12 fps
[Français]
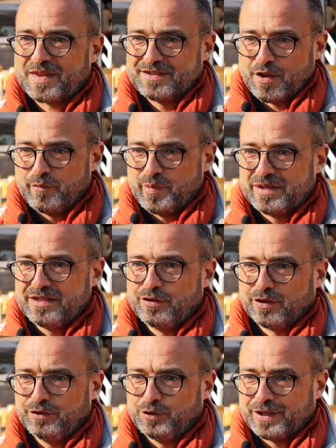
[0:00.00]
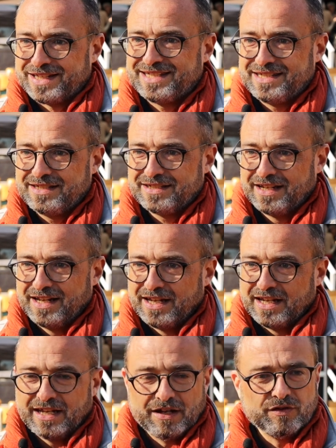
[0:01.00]
c'est un pays de, récit,
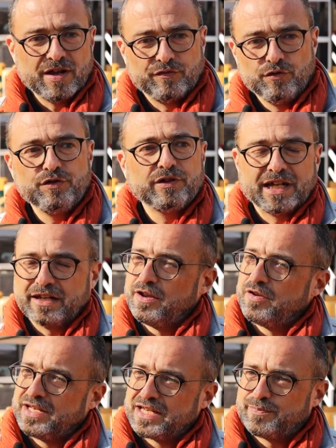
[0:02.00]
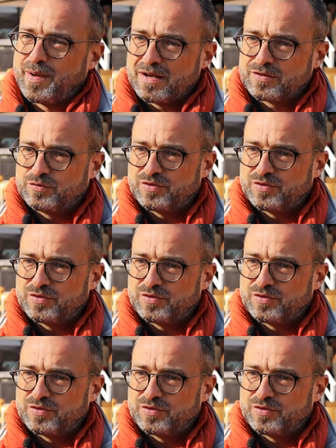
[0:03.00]
et on a voulu créer un espace